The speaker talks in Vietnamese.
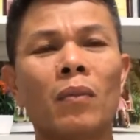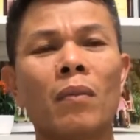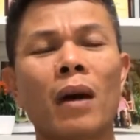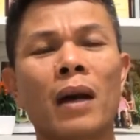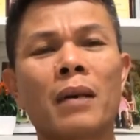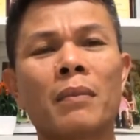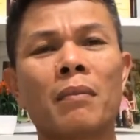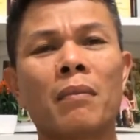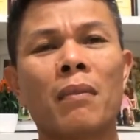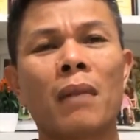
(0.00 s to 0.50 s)

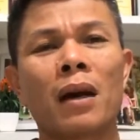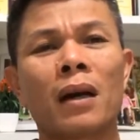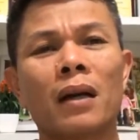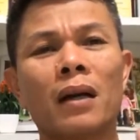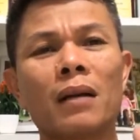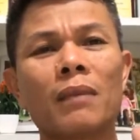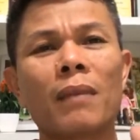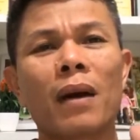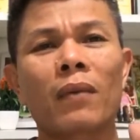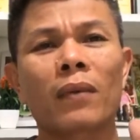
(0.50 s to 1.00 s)
mình mình
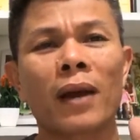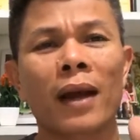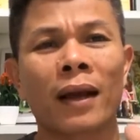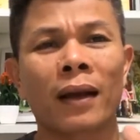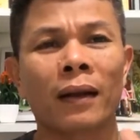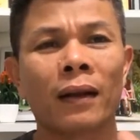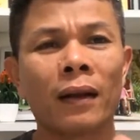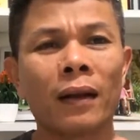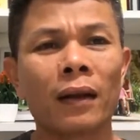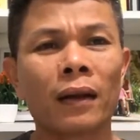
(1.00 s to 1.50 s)
ước mong
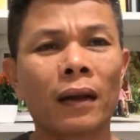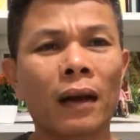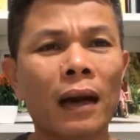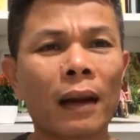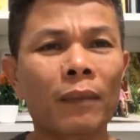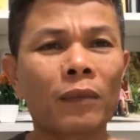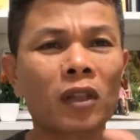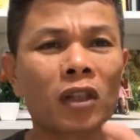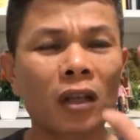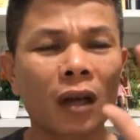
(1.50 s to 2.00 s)
rằng
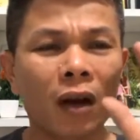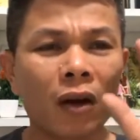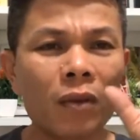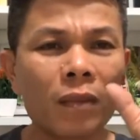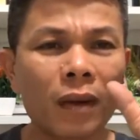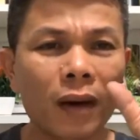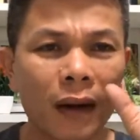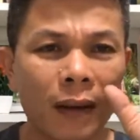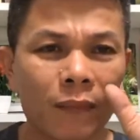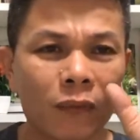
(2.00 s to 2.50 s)
năm
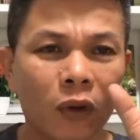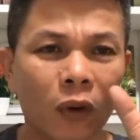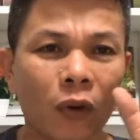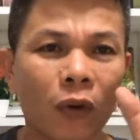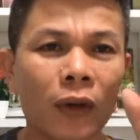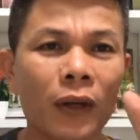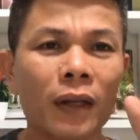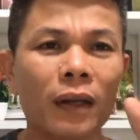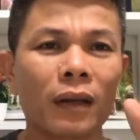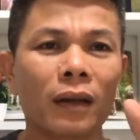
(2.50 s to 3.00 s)
65
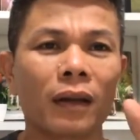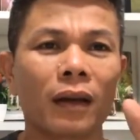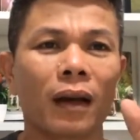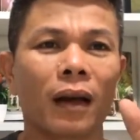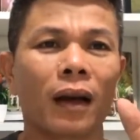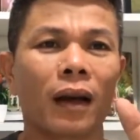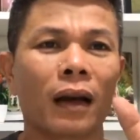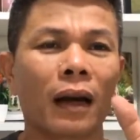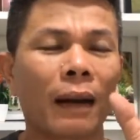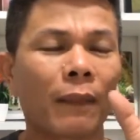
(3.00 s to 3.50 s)
tuổi
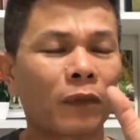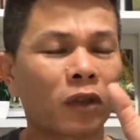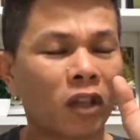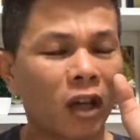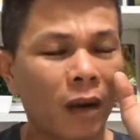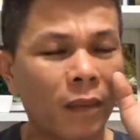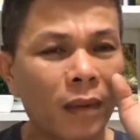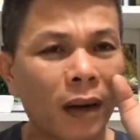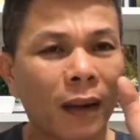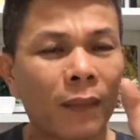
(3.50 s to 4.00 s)
à, năm
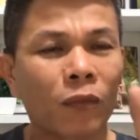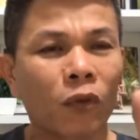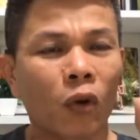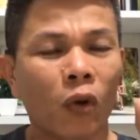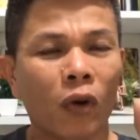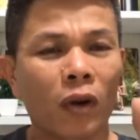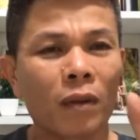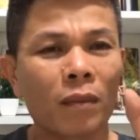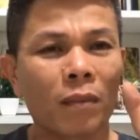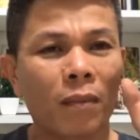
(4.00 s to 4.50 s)
65
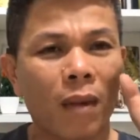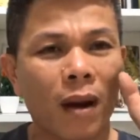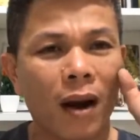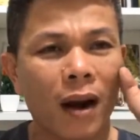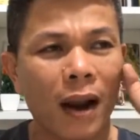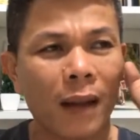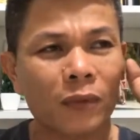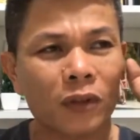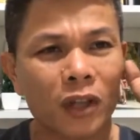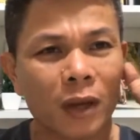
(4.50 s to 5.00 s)
tuổi
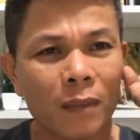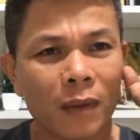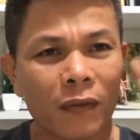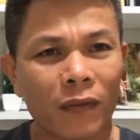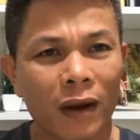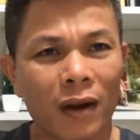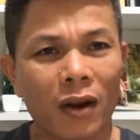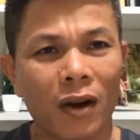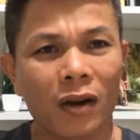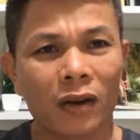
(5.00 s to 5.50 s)
mình làm sao
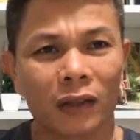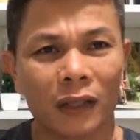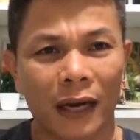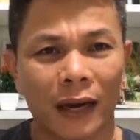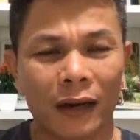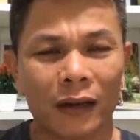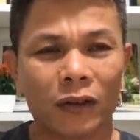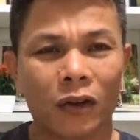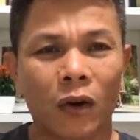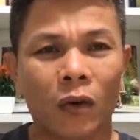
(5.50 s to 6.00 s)
mình vẫn còn
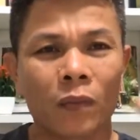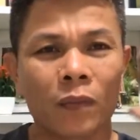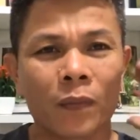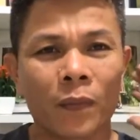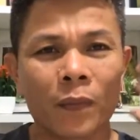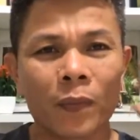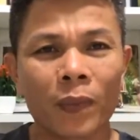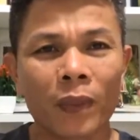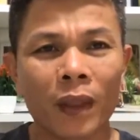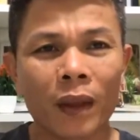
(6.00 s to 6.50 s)
trẻ
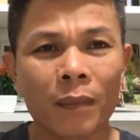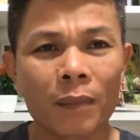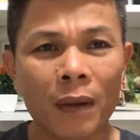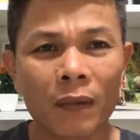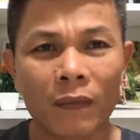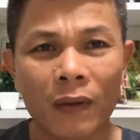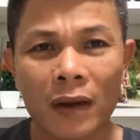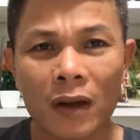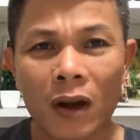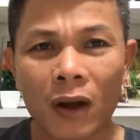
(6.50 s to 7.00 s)
trung
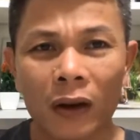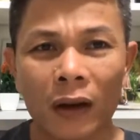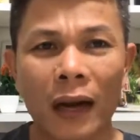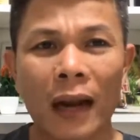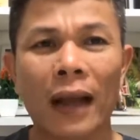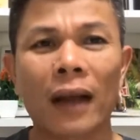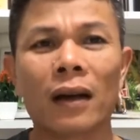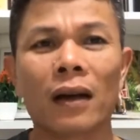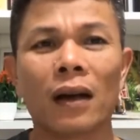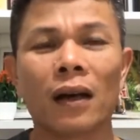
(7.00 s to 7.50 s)
mình vẫn
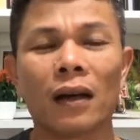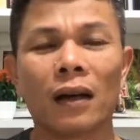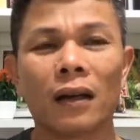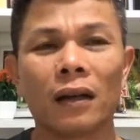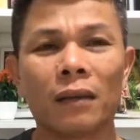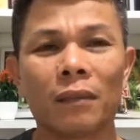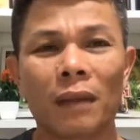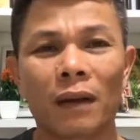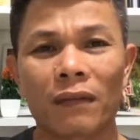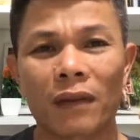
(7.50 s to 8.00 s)
còn năng
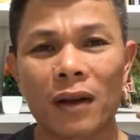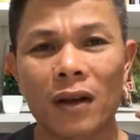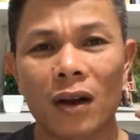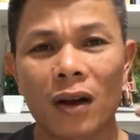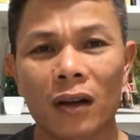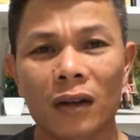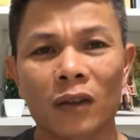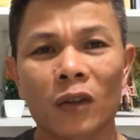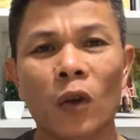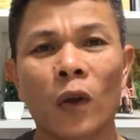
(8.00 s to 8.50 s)
lượng mình vẫn
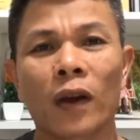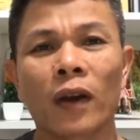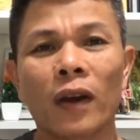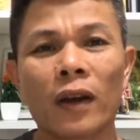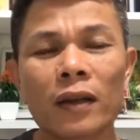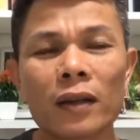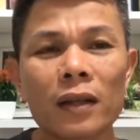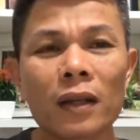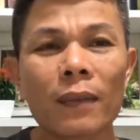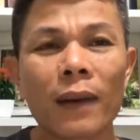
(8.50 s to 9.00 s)
còn nhiệt
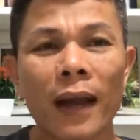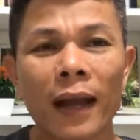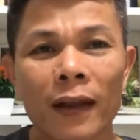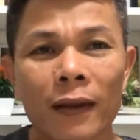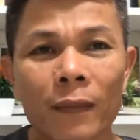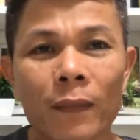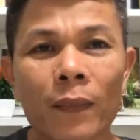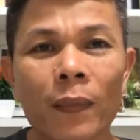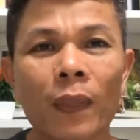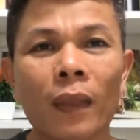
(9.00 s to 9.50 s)
huyết như
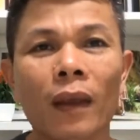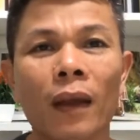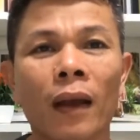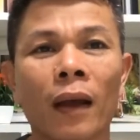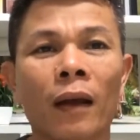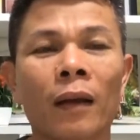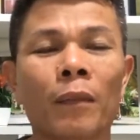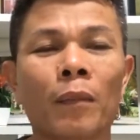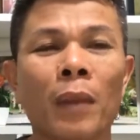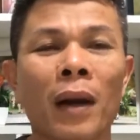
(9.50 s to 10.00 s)
bác
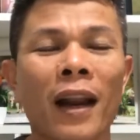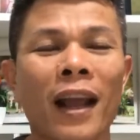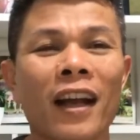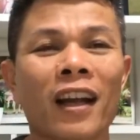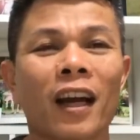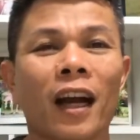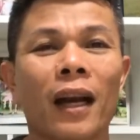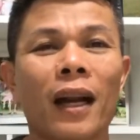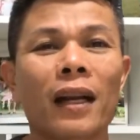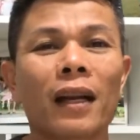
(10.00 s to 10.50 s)
à, mình
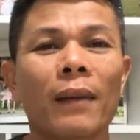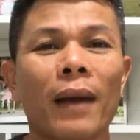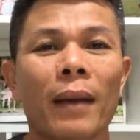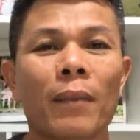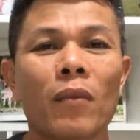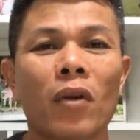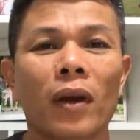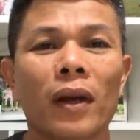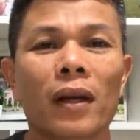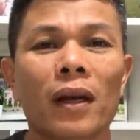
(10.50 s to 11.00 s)
đã gửi đến các
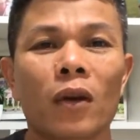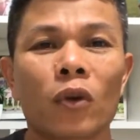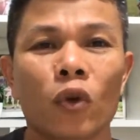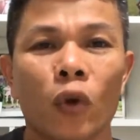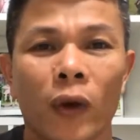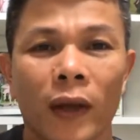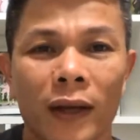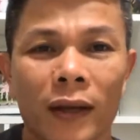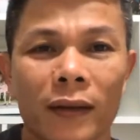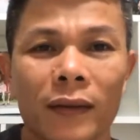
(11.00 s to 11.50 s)
bạn một cái câu
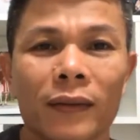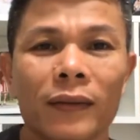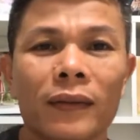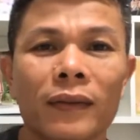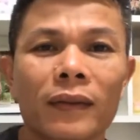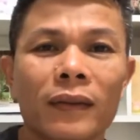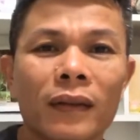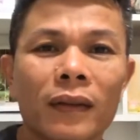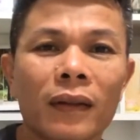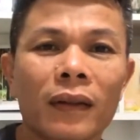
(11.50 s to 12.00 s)
chuyện
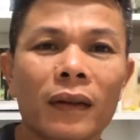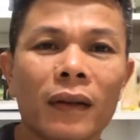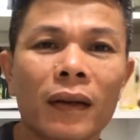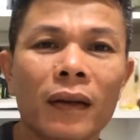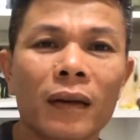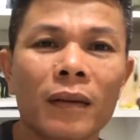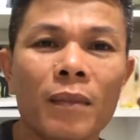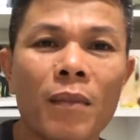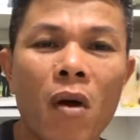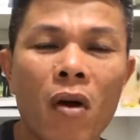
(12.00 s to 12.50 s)

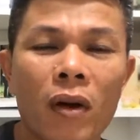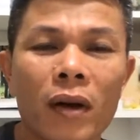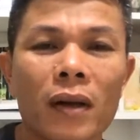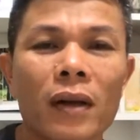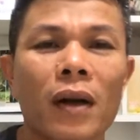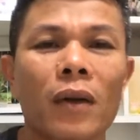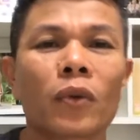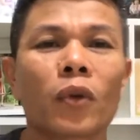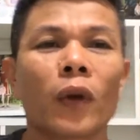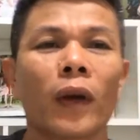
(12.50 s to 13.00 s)
à, một
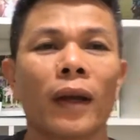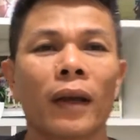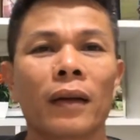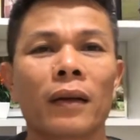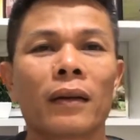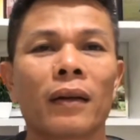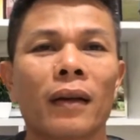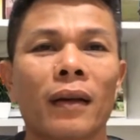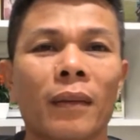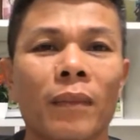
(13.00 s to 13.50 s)
cái câu
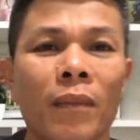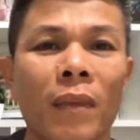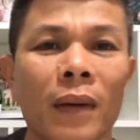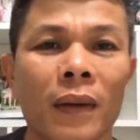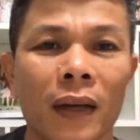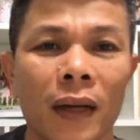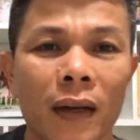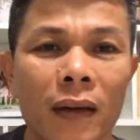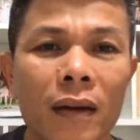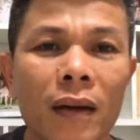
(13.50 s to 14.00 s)
chuyện à,
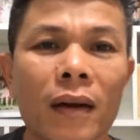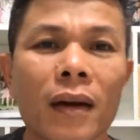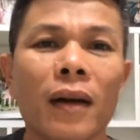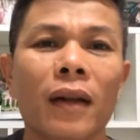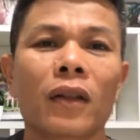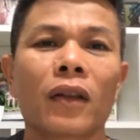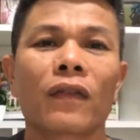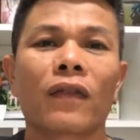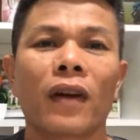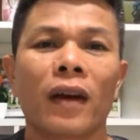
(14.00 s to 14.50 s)
mình nghĩ nó
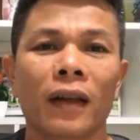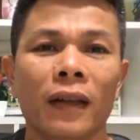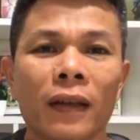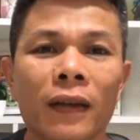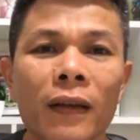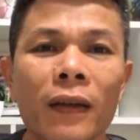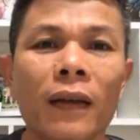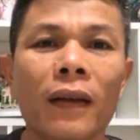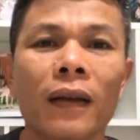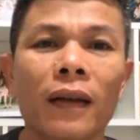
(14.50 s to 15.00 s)
rất là tuyệt vời
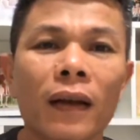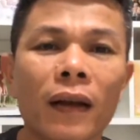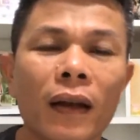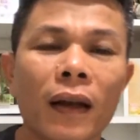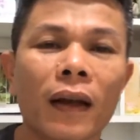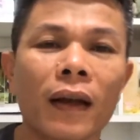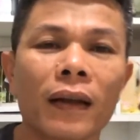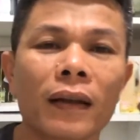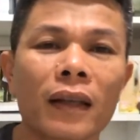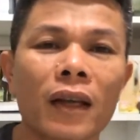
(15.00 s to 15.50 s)

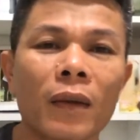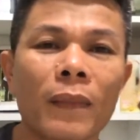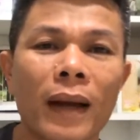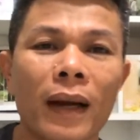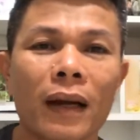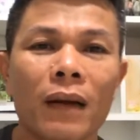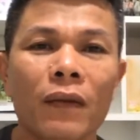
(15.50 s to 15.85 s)
à, chào